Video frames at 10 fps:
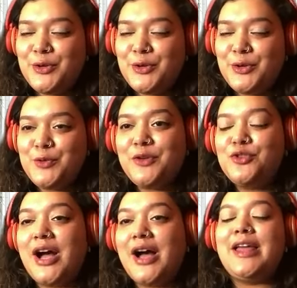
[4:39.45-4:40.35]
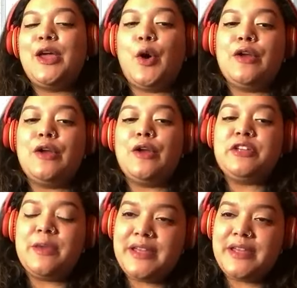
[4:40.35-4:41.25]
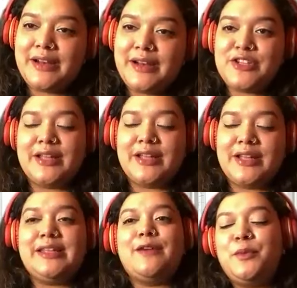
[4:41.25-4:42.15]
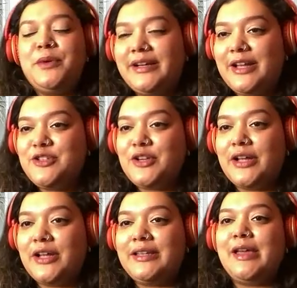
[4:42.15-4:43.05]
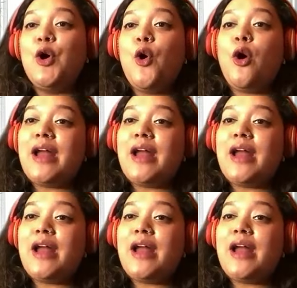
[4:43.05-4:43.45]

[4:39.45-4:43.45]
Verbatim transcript: में यू नो उनका रुझान है और वो ये भी करना चाहती है वो भी करना चाहती है